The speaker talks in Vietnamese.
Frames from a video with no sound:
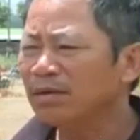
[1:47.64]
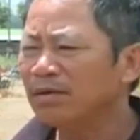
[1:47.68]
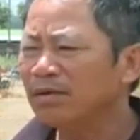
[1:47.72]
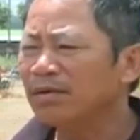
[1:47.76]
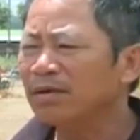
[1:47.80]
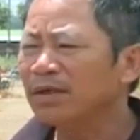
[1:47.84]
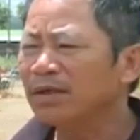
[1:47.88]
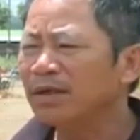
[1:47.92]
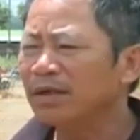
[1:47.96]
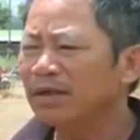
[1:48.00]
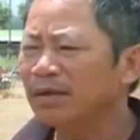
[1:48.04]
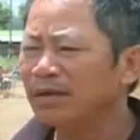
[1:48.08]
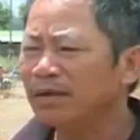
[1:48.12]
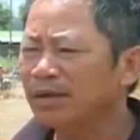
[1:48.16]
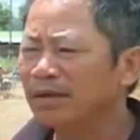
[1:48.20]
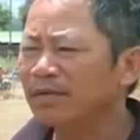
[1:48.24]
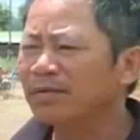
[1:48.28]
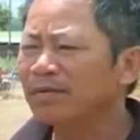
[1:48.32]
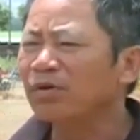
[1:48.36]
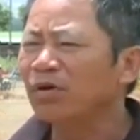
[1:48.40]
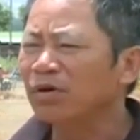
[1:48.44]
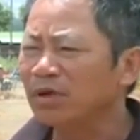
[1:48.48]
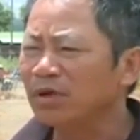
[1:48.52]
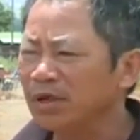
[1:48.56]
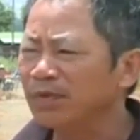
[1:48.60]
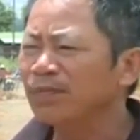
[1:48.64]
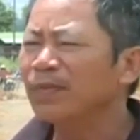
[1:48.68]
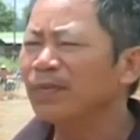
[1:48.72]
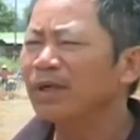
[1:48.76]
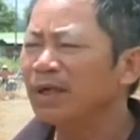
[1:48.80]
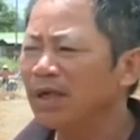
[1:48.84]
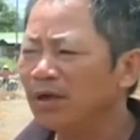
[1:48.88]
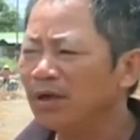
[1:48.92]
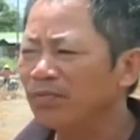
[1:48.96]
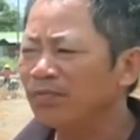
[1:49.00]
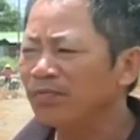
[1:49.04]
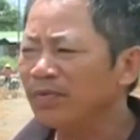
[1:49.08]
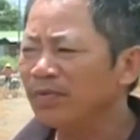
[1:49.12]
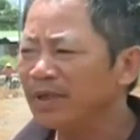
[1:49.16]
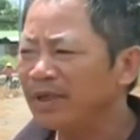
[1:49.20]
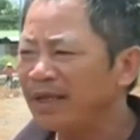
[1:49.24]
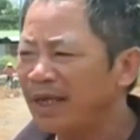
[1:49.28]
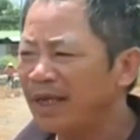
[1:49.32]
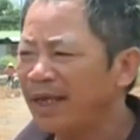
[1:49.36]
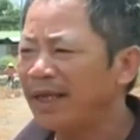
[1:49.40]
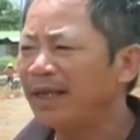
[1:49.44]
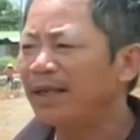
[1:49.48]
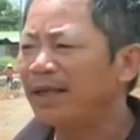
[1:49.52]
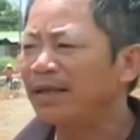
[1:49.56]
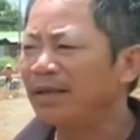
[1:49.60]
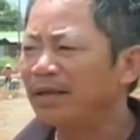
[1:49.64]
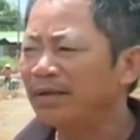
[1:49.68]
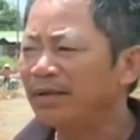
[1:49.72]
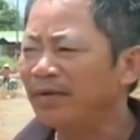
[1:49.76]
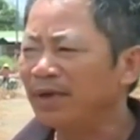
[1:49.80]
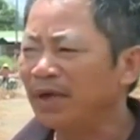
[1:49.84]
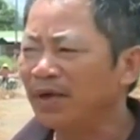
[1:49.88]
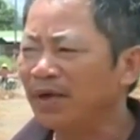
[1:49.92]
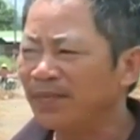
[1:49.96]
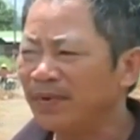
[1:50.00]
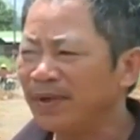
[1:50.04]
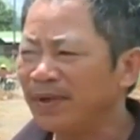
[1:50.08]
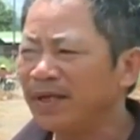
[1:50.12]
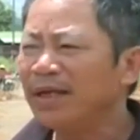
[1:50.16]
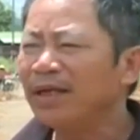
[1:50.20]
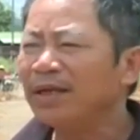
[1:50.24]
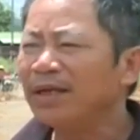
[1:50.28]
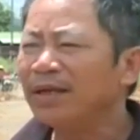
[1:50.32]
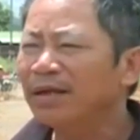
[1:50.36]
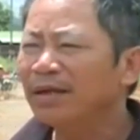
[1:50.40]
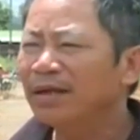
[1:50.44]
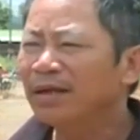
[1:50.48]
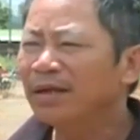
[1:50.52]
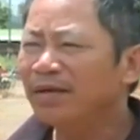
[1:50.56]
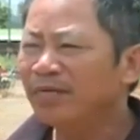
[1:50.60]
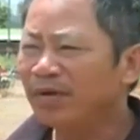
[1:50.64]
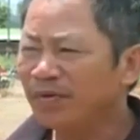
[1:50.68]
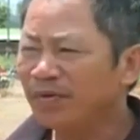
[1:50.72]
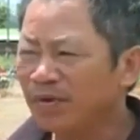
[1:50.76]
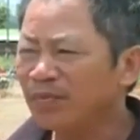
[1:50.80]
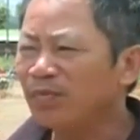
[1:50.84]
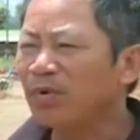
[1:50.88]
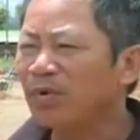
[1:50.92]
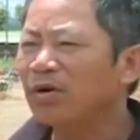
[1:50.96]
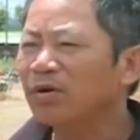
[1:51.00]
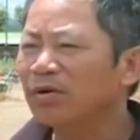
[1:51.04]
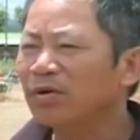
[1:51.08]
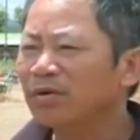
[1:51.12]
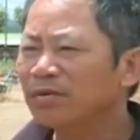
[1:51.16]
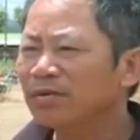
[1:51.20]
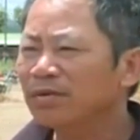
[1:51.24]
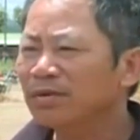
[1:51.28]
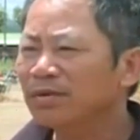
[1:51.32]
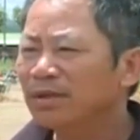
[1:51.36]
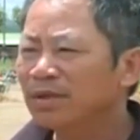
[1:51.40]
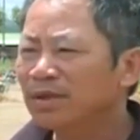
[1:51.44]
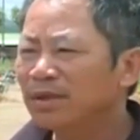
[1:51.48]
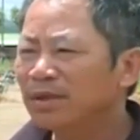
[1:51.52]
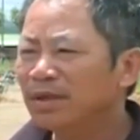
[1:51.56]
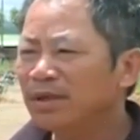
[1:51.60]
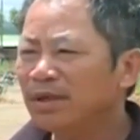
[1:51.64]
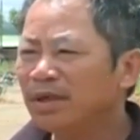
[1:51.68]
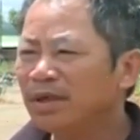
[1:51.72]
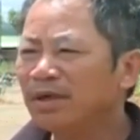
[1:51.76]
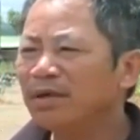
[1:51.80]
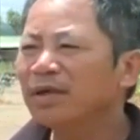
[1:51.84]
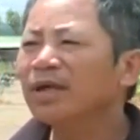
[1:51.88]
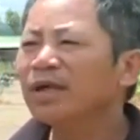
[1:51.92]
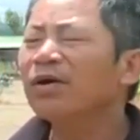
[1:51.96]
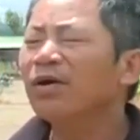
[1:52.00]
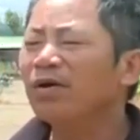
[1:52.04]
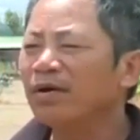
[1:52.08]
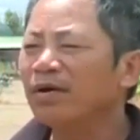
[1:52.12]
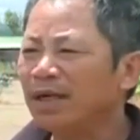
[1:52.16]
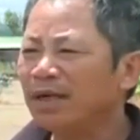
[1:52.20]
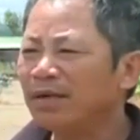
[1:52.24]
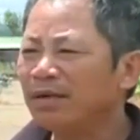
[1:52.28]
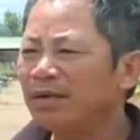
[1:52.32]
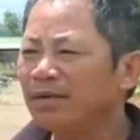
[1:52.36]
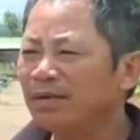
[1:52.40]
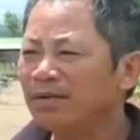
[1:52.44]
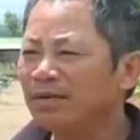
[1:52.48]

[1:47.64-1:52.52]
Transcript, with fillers: nó có thể có sự biến động với chè, với cà phê, với phân bón, là rất khó khăn